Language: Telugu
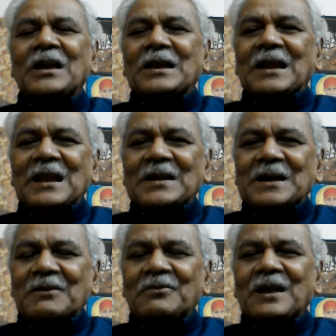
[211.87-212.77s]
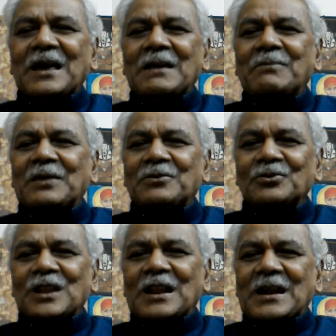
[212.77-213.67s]
నీళ్ళు అట్లే ఉన్నాయి పది
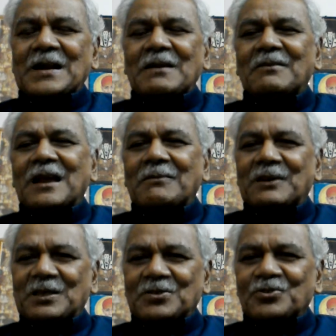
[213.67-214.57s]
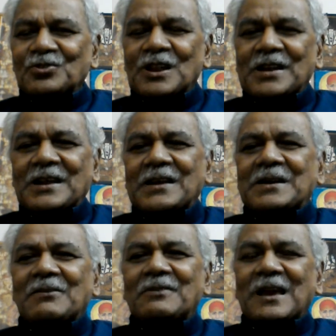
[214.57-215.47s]
రోజులైనా అట్లే ఉన్నాయి పదిహేను రోజులైనా
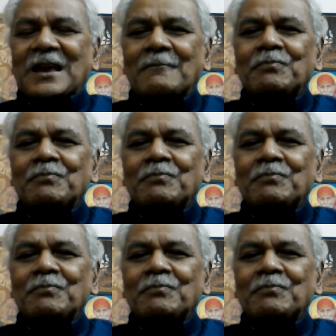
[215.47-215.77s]
అట్లే ఉన్నాయి